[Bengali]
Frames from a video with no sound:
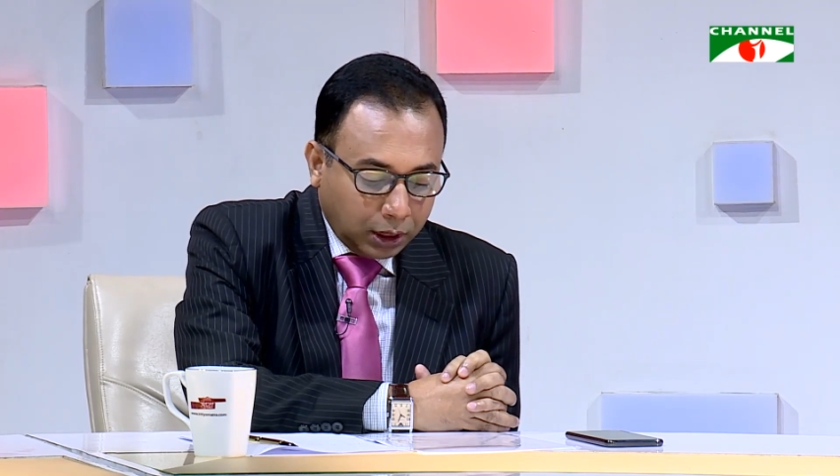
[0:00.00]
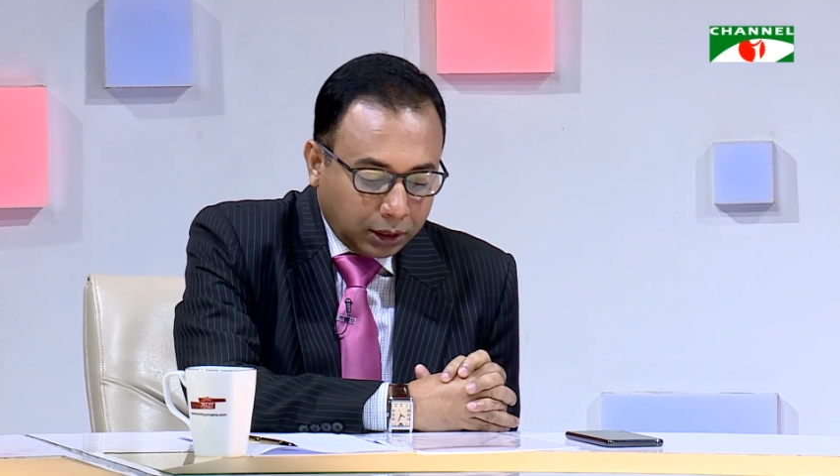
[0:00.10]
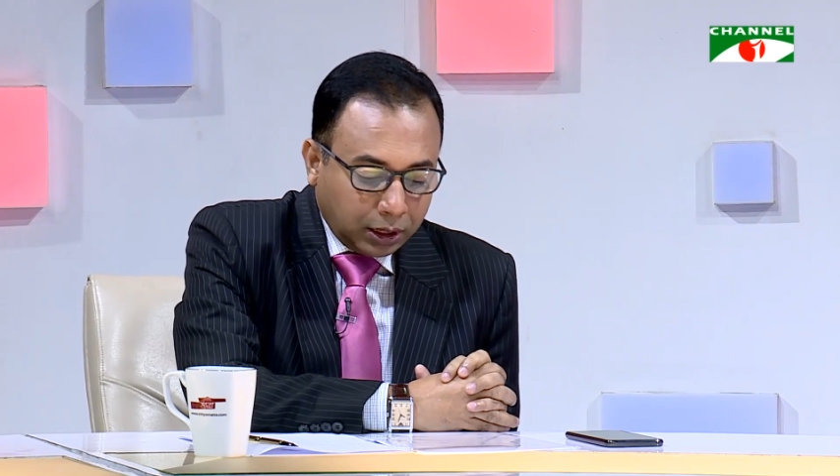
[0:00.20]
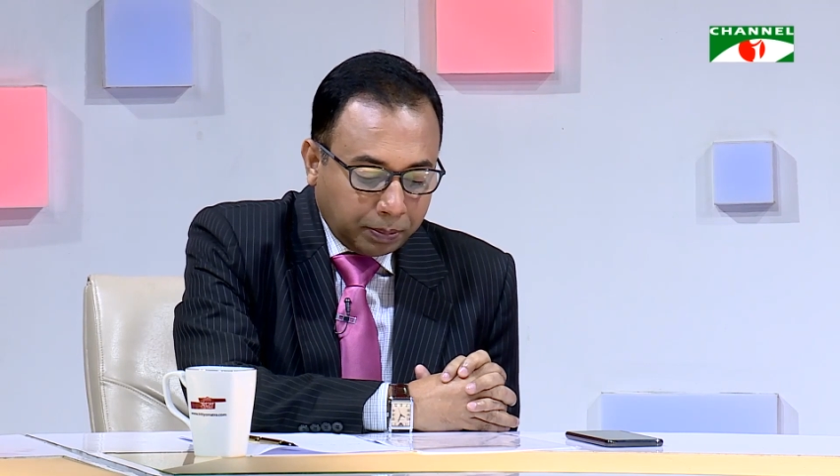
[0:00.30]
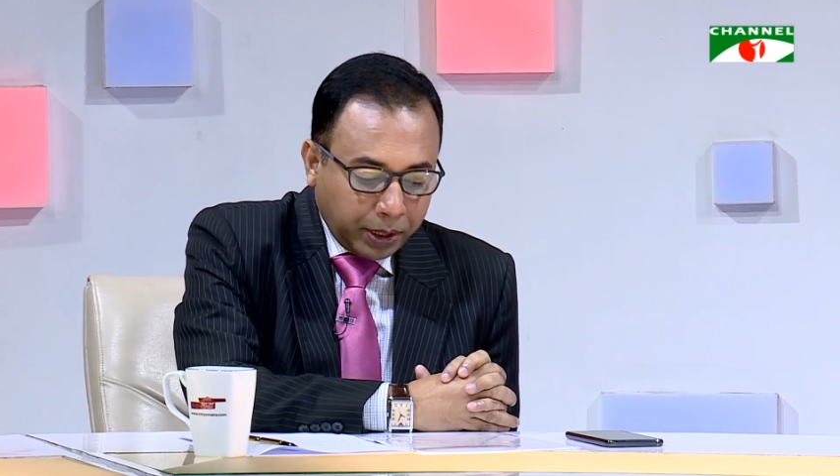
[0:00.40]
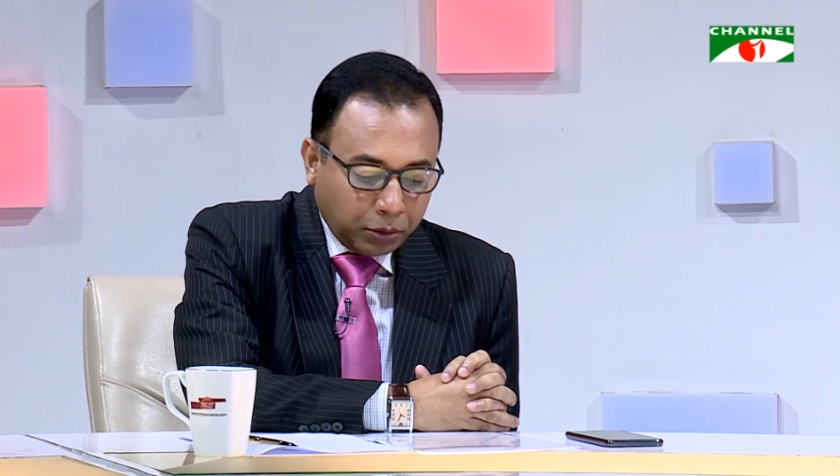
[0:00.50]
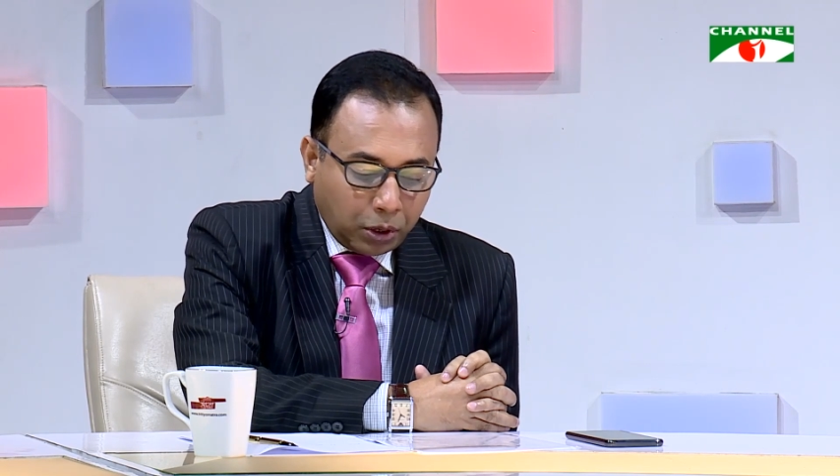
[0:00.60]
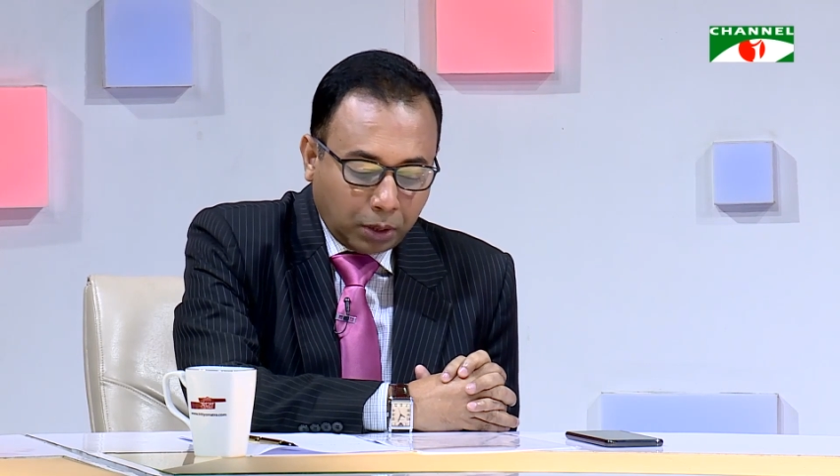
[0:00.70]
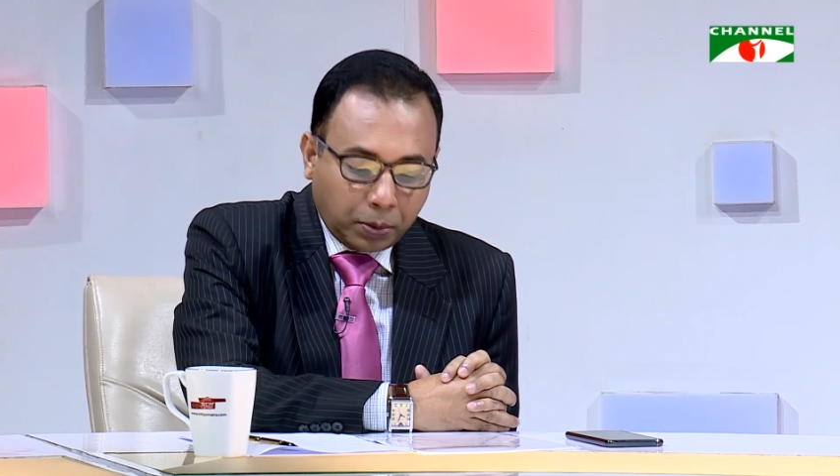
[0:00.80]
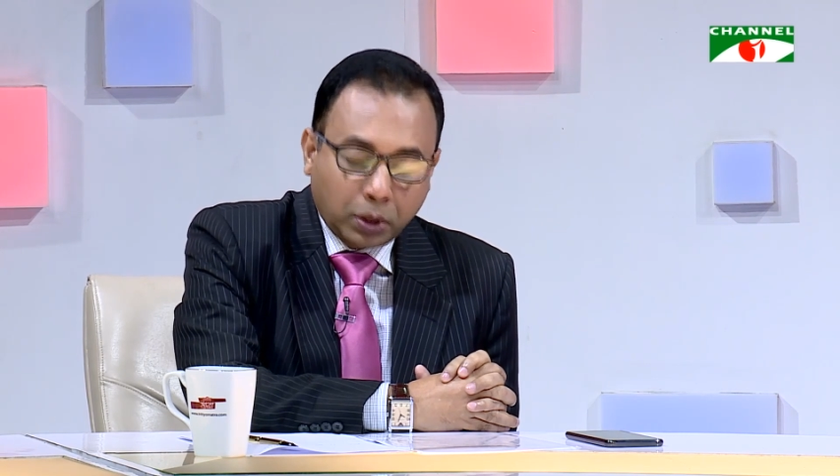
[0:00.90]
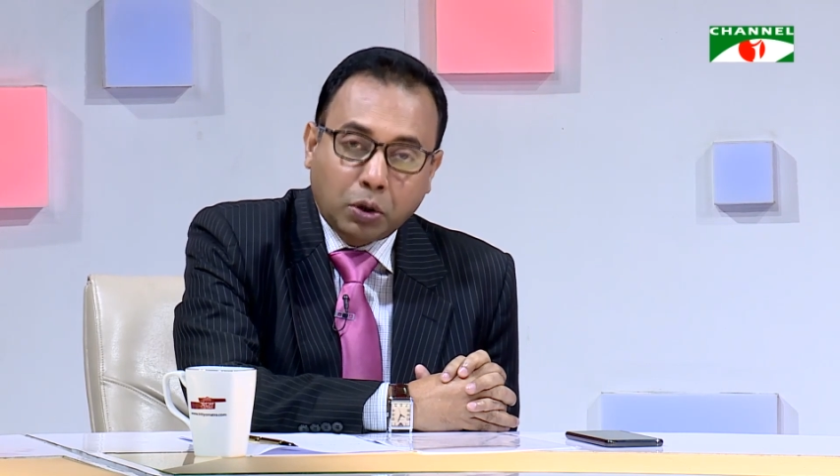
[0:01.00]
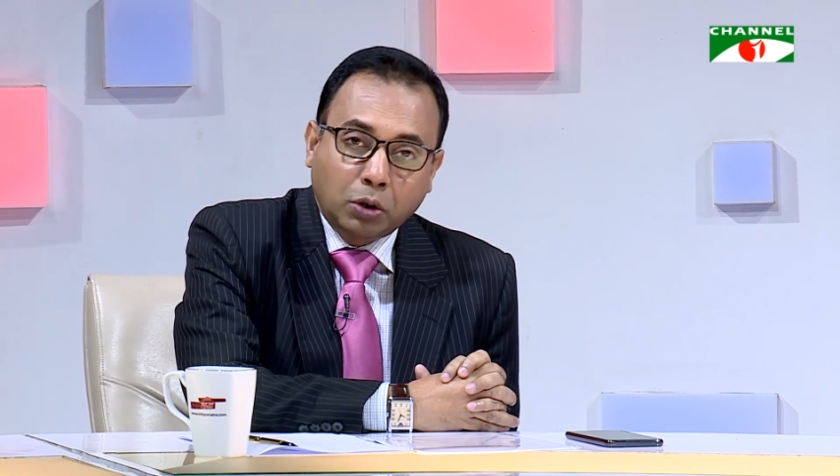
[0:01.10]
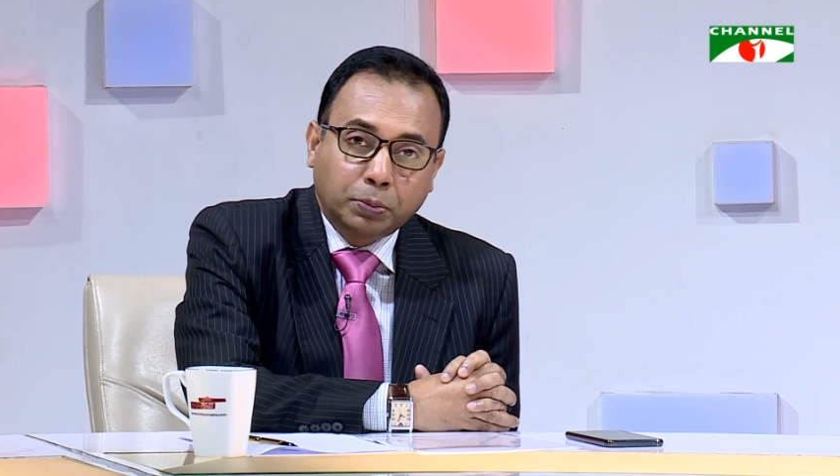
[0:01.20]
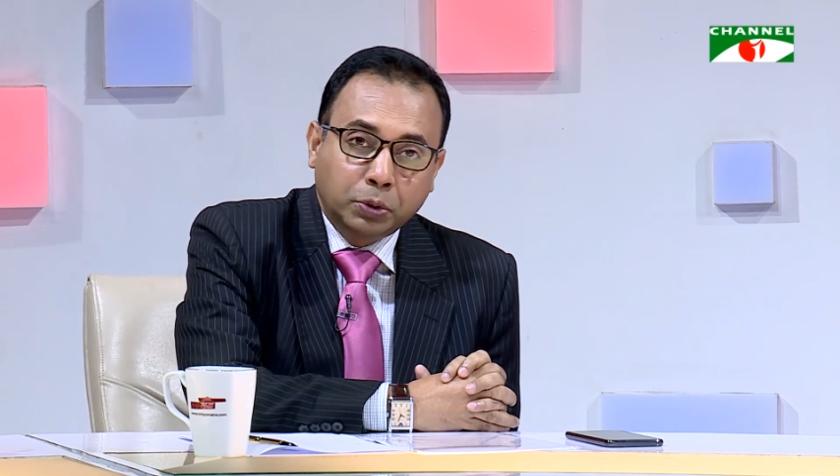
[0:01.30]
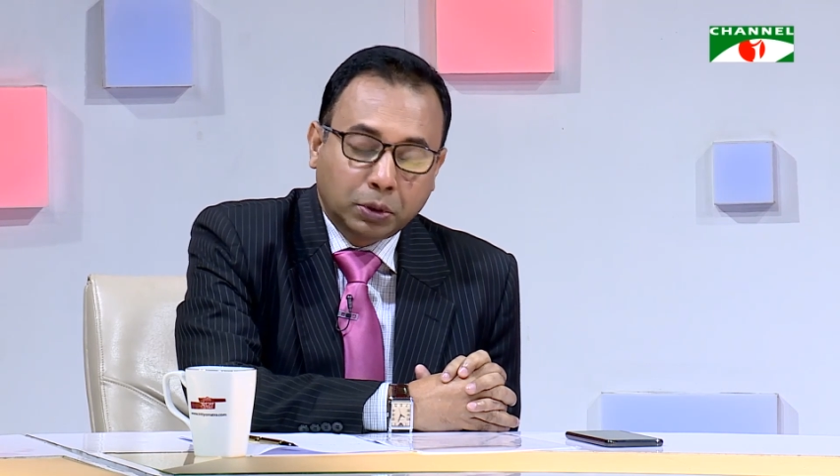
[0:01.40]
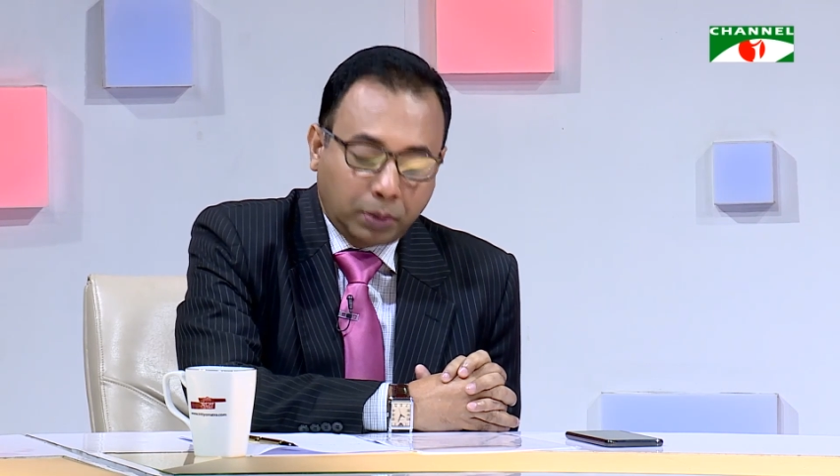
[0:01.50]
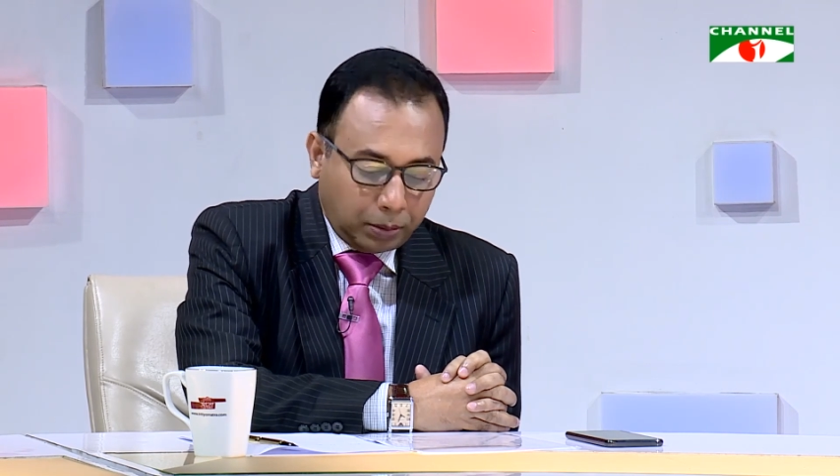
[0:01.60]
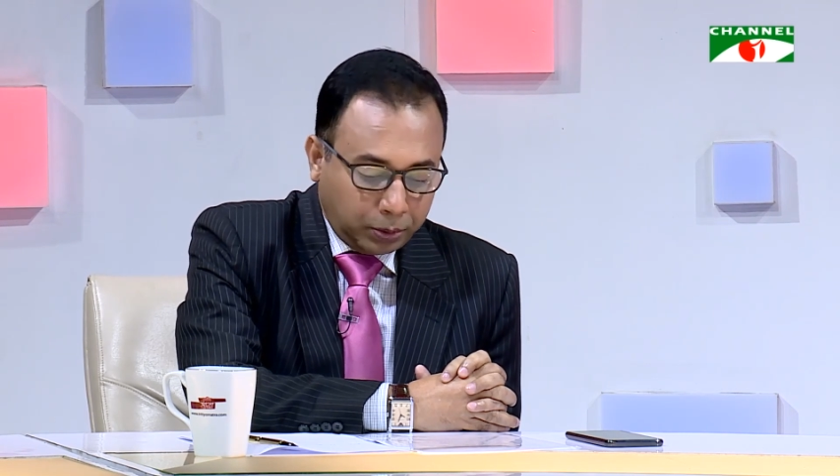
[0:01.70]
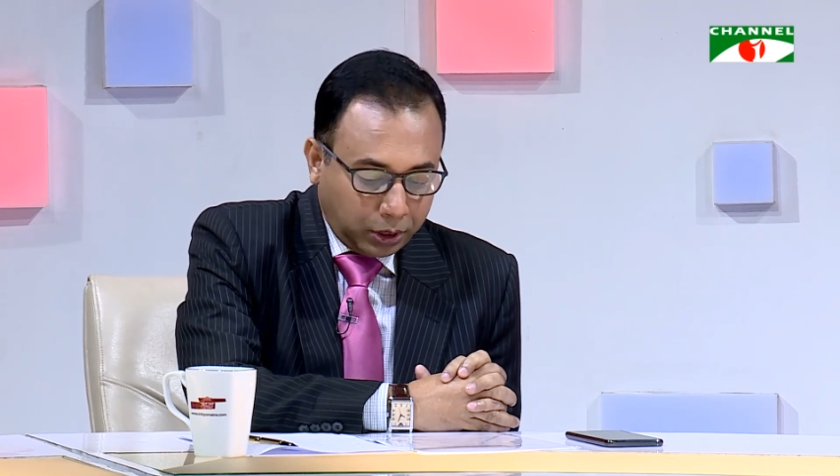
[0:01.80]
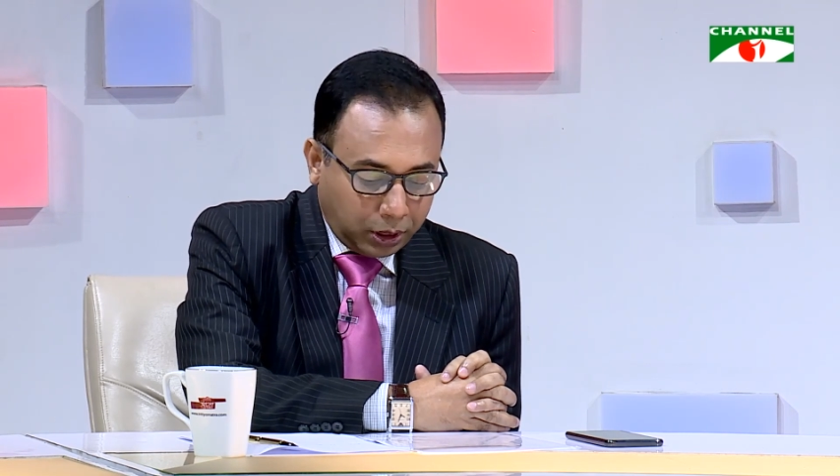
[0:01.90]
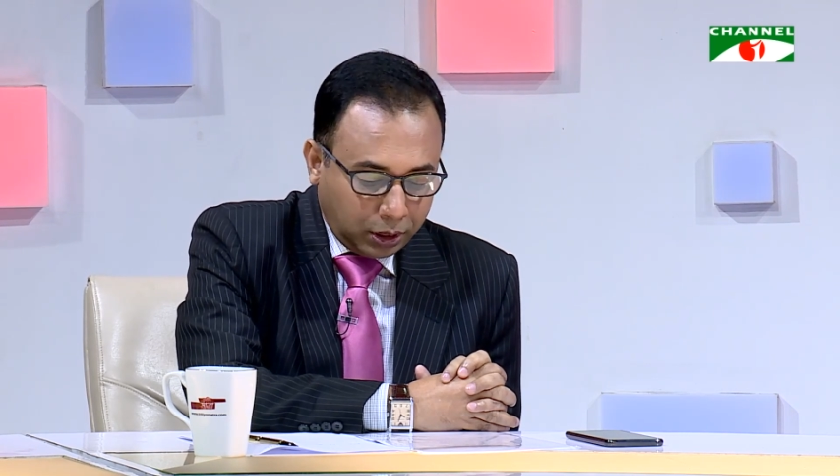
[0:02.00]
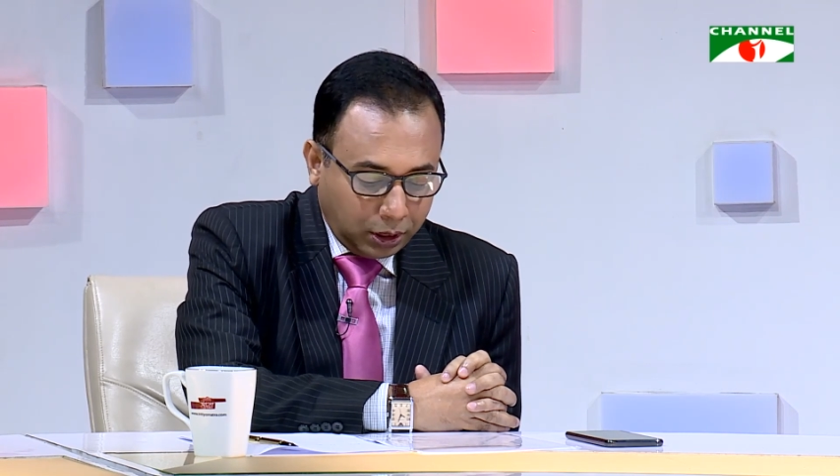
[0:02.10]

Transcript: থেকে বের হওয়ার পর গণপূর্ত ভবনের